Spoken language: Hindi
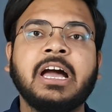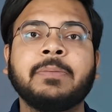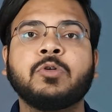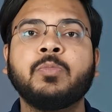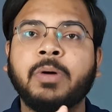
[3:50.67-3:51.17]
ये
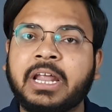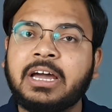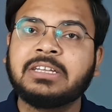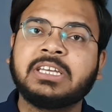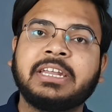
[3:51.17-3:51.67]
आपको
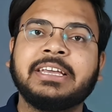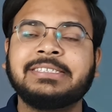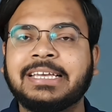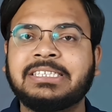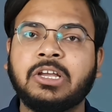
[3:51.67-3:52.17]
12000 के
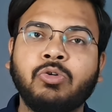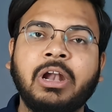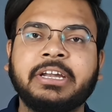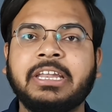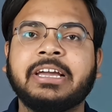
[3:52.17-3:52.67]
जैसी
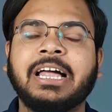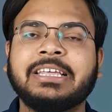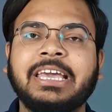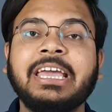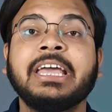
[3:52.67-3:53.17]
क्वालिटी निकाल
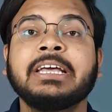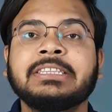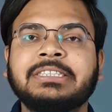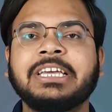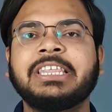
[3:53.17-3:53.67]
के
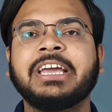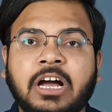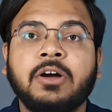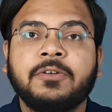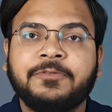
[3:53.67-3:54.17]
दे देगा
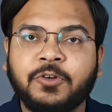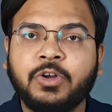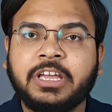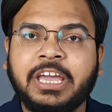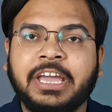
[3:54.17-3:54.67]

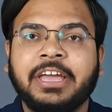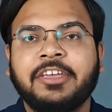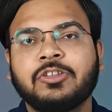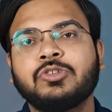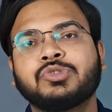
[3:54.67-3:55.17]
4K
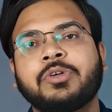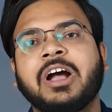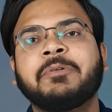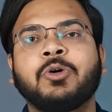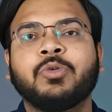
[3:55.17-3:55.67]
ये तो दोस्तों
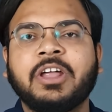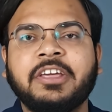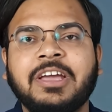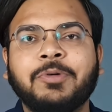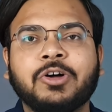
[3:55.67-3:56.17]
यहाँ पर होना
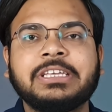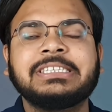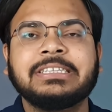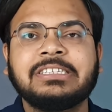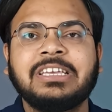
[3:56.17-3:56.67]
नहीं है बहुत ही
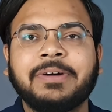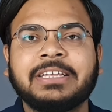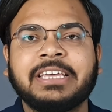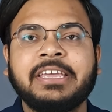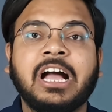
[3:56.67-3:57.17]
सीधी सी
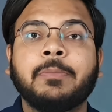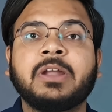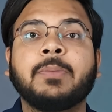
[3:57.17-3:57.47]
बात है यहाँ पर